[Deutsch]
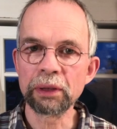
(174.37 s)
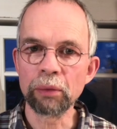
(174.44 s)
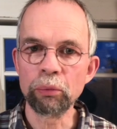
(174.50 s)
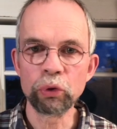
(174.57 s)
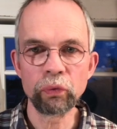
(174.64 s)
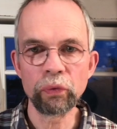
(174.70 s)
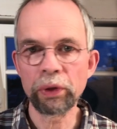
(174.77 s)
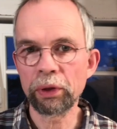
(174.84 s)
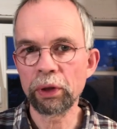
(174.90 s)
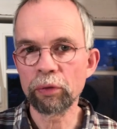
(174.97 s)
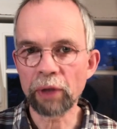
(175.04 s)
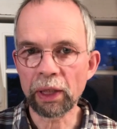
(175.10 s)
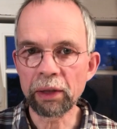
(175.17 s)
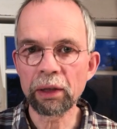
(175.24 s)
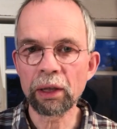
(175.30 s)
Da müssen wir dann auf
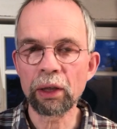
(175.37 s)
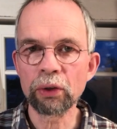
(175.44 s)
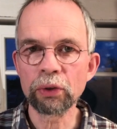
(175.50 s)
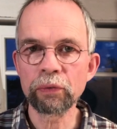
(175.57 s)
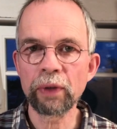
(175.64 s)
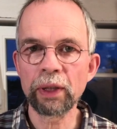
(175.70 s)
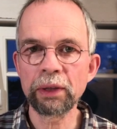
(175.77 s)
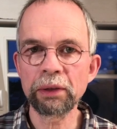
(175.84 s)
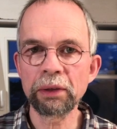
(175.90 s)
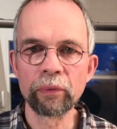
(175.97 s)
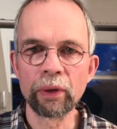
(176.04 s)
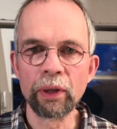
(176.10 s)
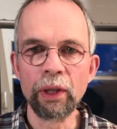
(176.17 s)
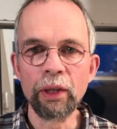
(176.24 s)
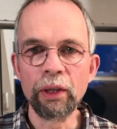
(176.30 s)
andere ausweichen.
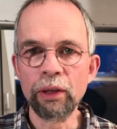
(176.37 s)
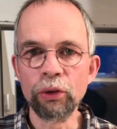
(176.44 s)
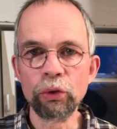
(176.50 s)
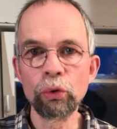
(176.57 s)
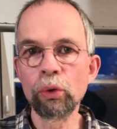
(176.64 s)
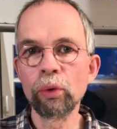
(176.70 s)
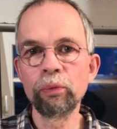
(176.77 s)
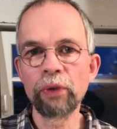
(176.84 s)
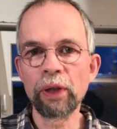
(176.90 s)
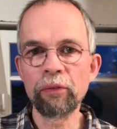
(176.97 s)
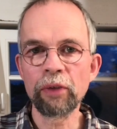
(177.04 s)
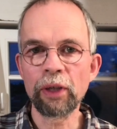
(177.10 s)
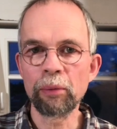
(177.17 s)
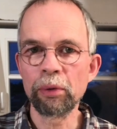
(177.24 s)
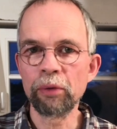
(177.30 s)
In Zukunft werden
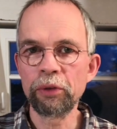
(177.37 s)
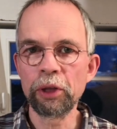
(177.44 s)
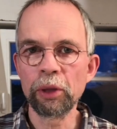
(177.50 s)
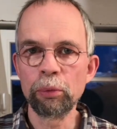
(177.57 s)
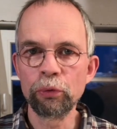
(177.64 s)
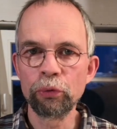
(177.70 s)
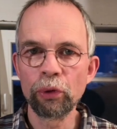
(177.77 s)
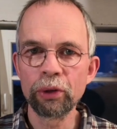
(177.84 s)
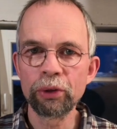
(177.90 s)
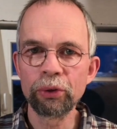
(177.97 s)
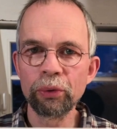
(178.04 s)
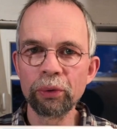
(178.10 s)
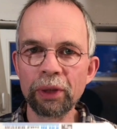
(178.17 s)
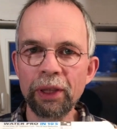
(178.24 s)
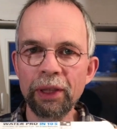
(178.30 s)
wir aber wieder
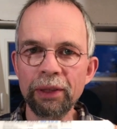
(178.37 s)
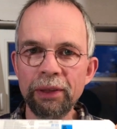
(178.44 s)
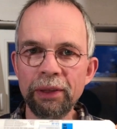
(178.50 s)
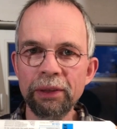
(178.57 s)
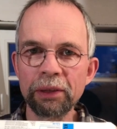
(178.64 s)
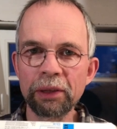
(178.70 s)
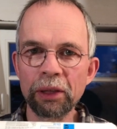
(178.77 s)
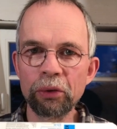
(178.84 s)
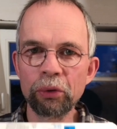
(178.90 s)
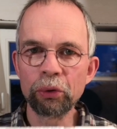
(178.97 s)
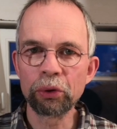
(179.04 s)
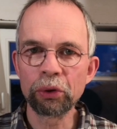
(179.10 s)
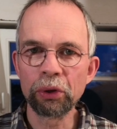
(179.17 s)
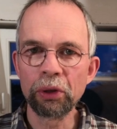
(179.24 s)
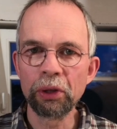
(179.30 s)
bevorzugt diese
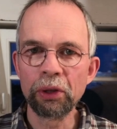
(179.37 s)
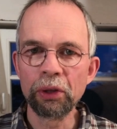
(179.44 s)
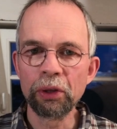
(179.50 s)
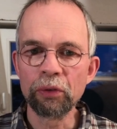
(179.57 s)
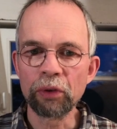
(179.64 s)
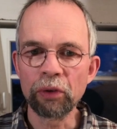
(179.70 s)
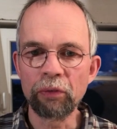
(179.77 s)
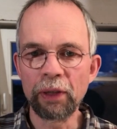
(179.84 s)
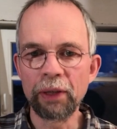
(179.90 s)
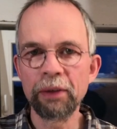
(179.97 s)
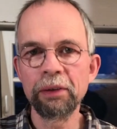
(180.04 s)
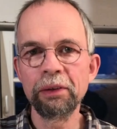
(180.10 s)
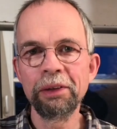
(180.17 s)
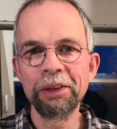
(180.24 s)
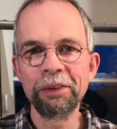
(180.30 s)
Kartusche
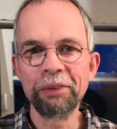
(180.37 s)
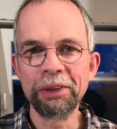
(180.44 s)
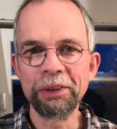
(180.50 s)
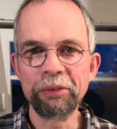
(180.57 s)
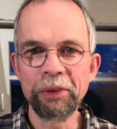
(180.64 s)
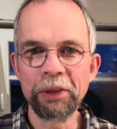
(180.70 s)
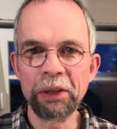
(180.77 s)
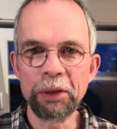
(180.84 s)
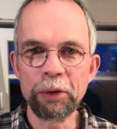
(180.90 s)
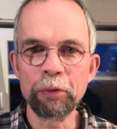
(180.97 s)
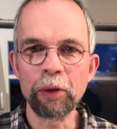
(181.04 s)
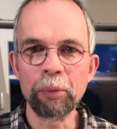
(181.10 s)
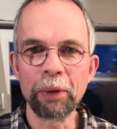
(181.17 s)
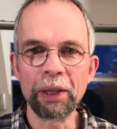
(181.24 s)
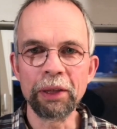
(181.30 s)
verwenden, wenn sie wieder
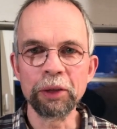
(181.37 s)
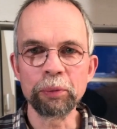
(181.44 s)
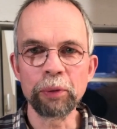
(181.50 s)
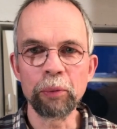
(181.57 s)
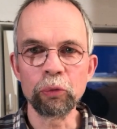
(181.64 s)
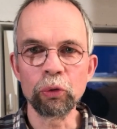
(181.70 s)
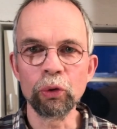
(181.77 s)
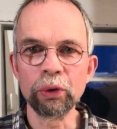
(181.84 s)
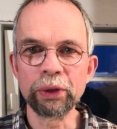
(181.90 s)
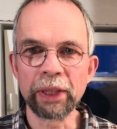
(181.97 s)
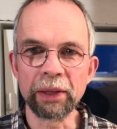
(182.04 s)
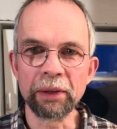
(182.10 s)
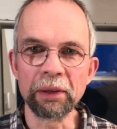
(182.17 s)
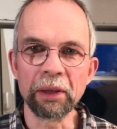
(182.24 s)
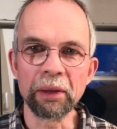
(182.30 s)
lieferbar ist beim
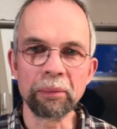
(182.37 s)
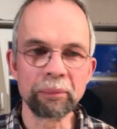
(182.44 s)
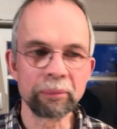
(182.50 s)
Großhändler.